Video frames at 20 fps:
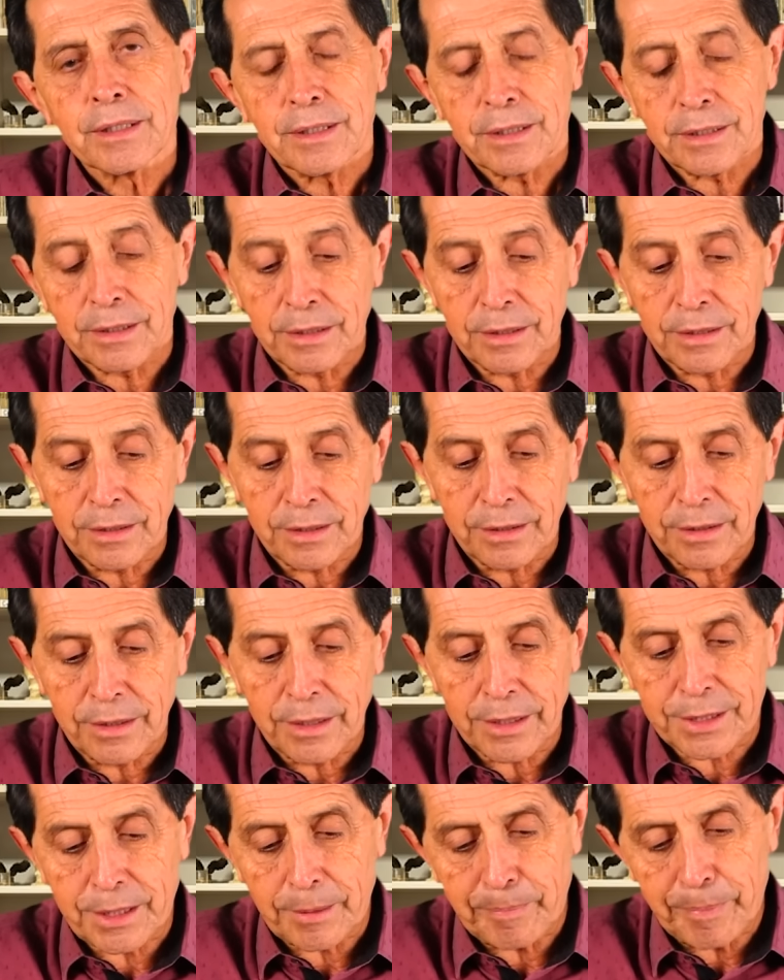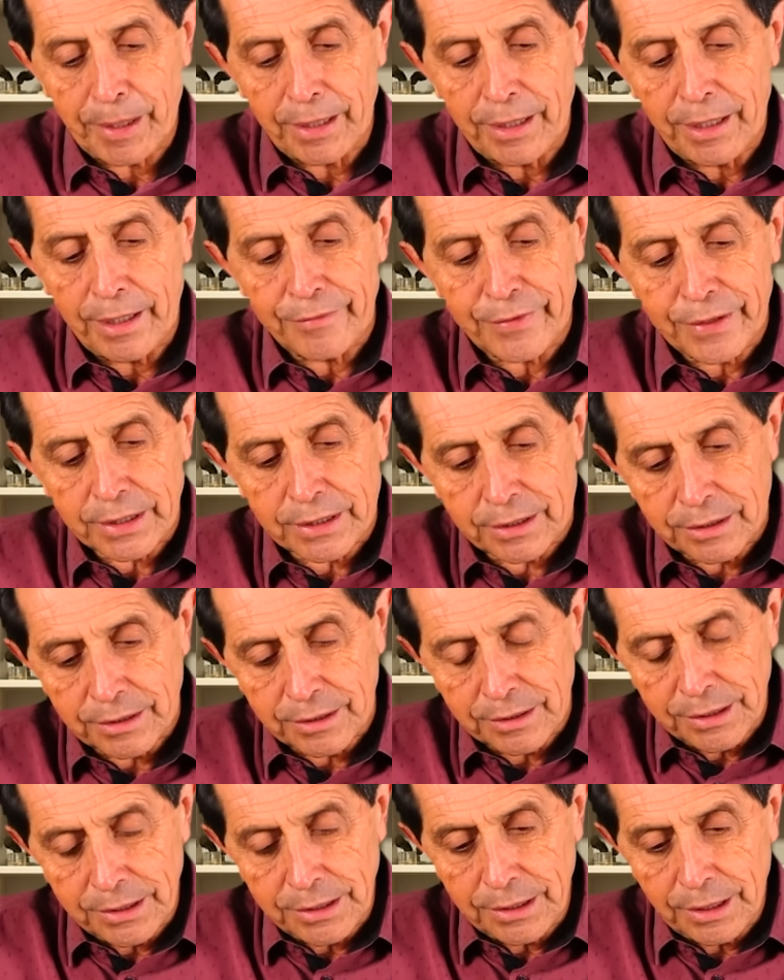e essa palavra
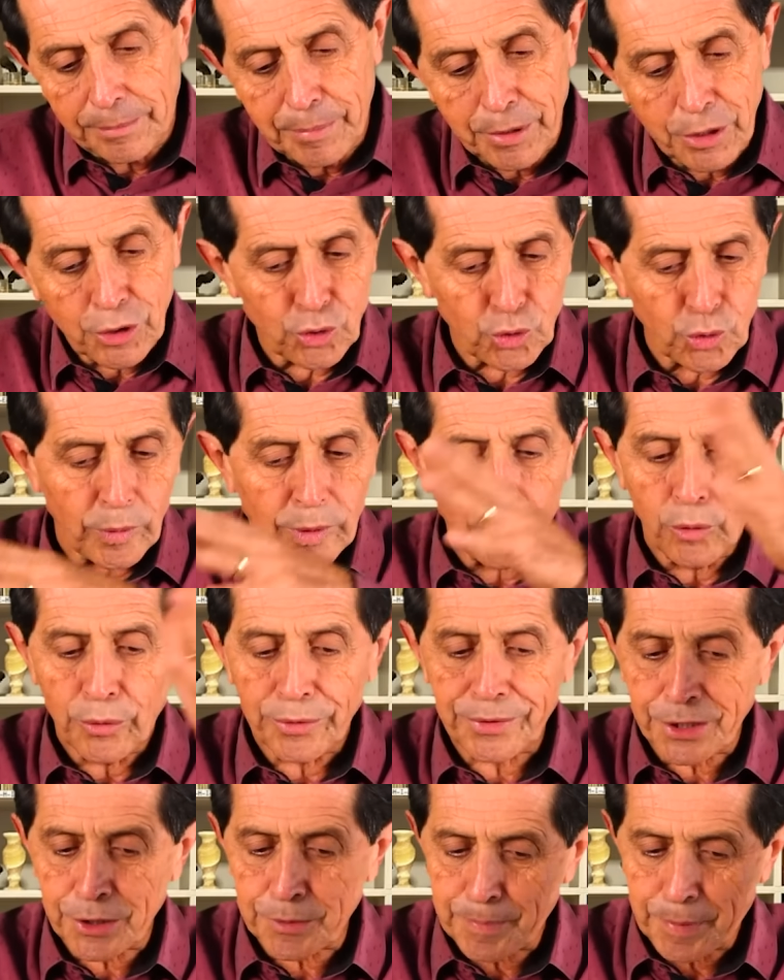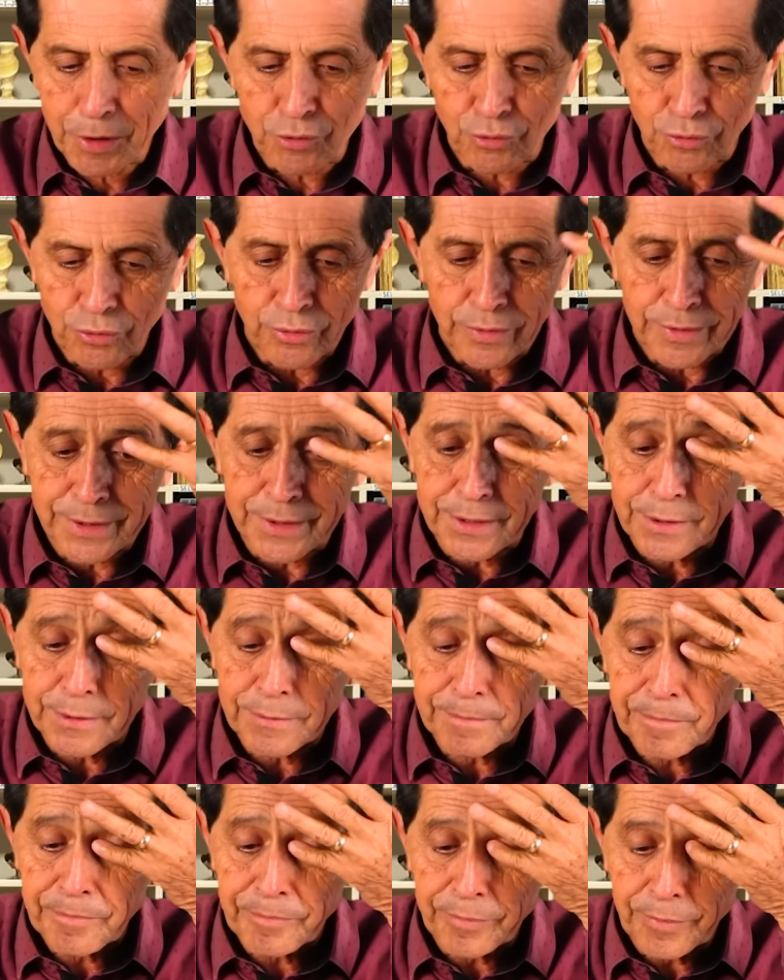aqui abençoa outras
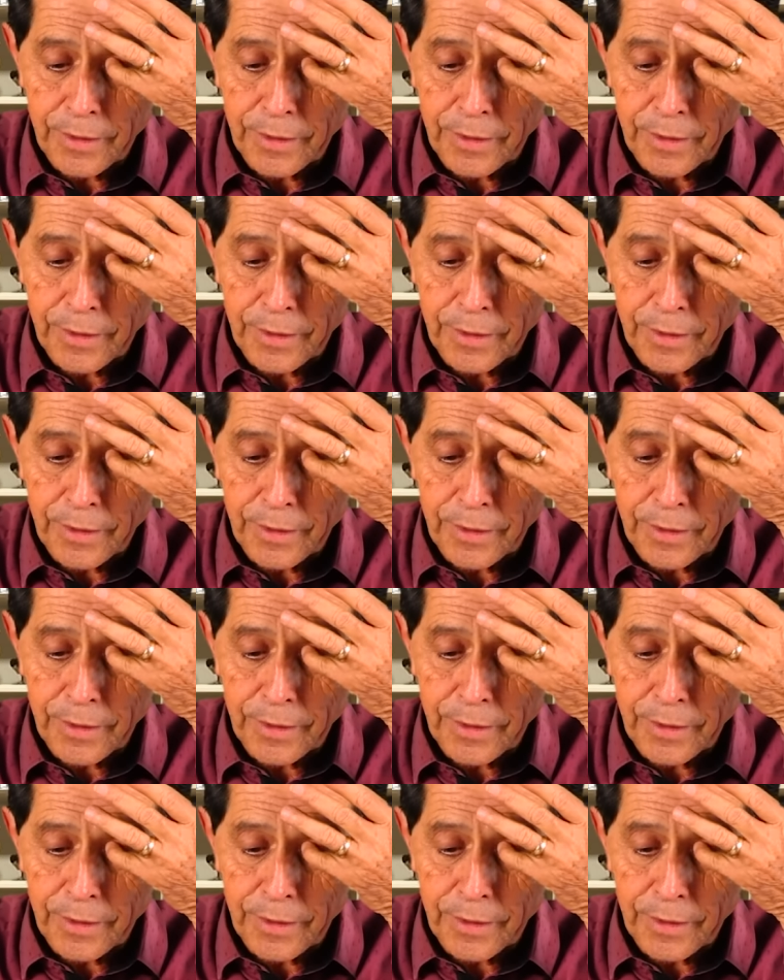pessoas.